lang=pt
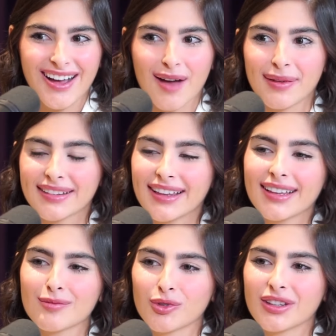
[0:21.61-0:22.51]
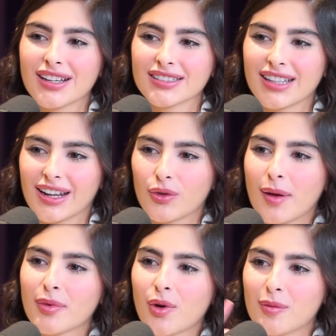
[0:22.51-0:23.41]
aprender que a mudança ela não é
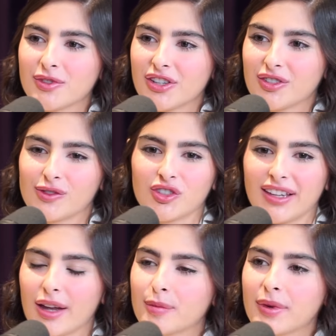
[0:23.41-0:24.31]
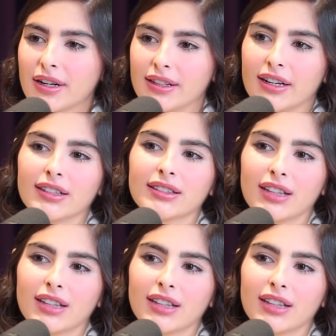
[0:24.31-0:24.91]
para um objetivo de quero perder